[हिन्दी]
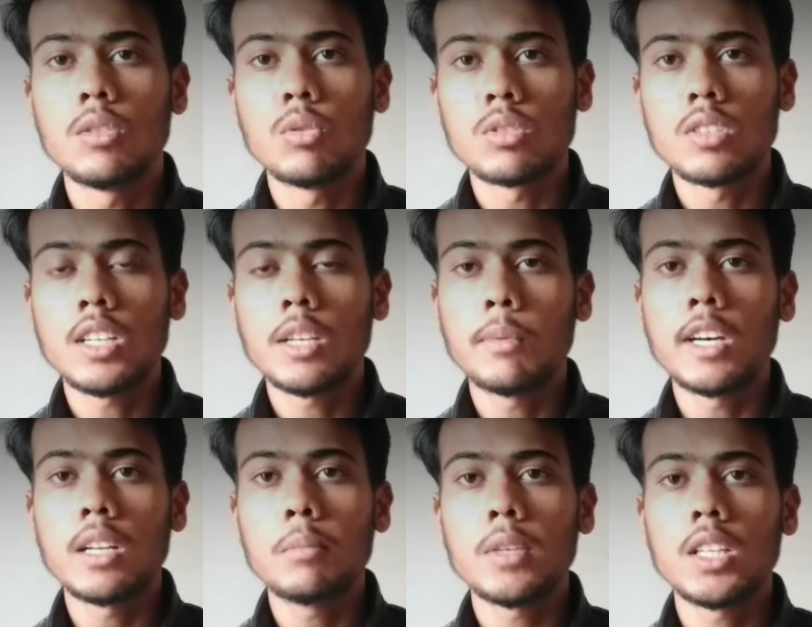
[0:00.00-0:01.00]
योजना के
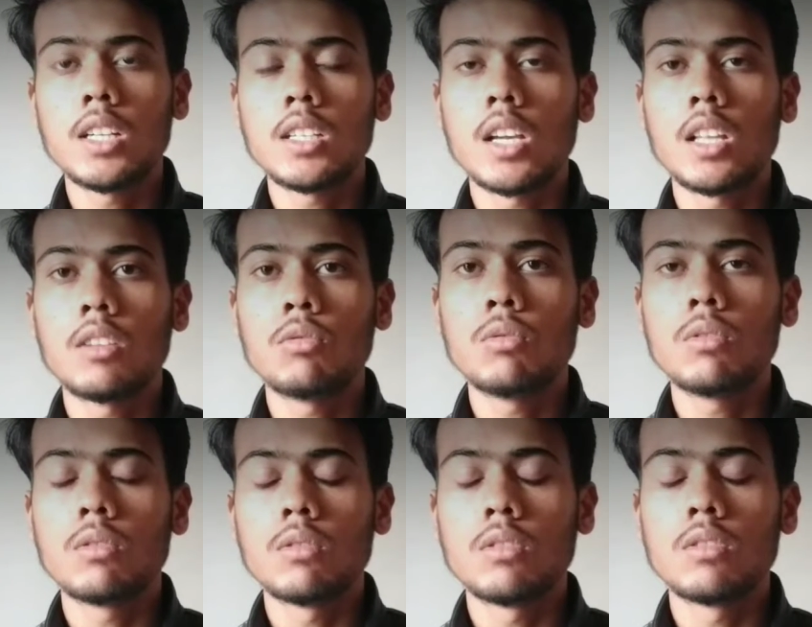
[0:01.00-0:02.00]
बारे में बताना चाहता
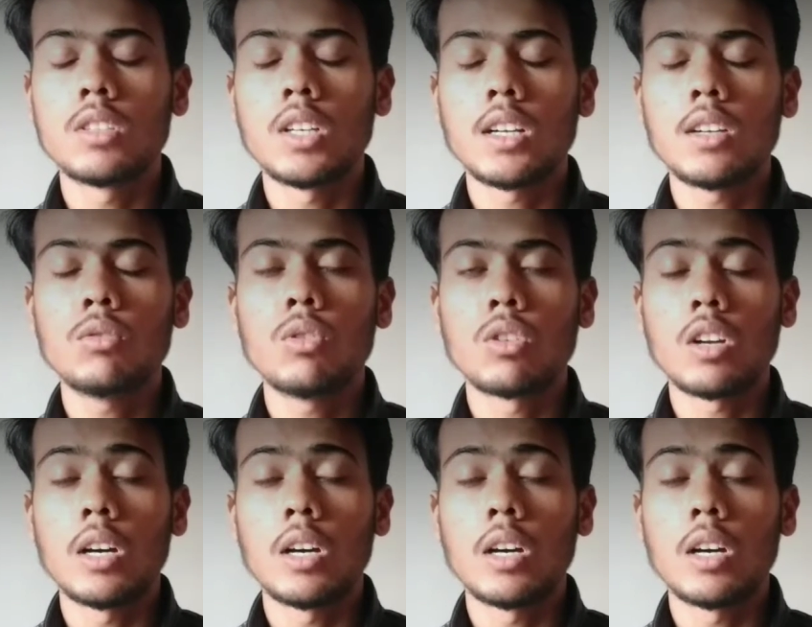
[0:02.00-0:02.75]
हूँ जा रहा हूँ और